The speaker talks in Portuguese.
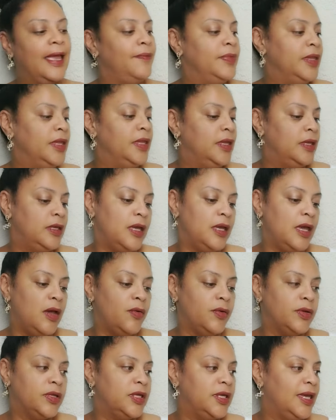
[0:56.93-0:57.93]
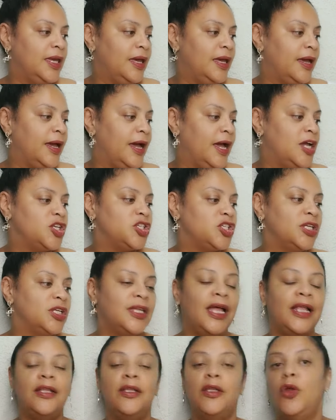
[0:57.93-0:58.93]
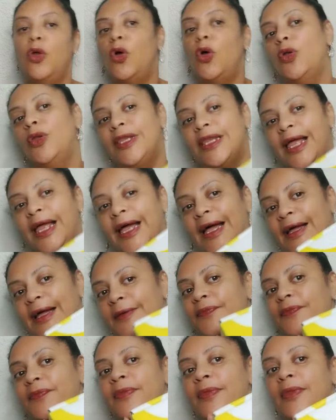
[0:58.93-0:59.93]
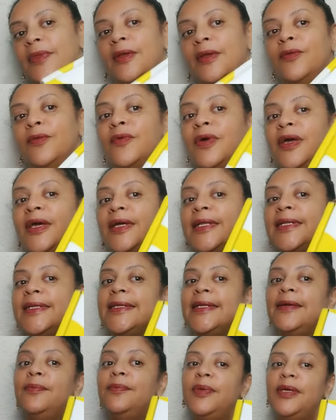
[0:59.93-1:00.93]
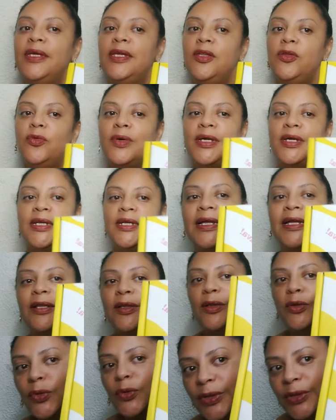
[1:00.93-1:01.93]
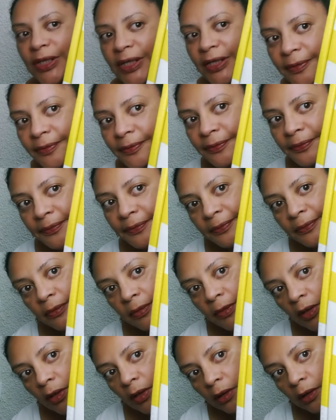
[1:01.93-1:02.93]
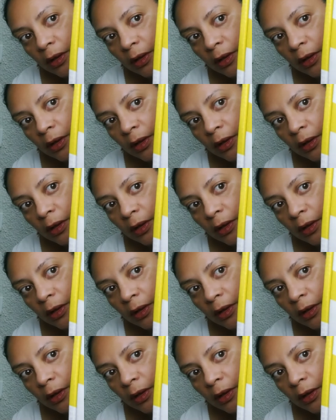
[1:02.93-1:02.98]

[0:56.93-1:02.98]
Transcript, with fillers: E é o que? A caixa da Lola. Um recebido aí da Lola, ó.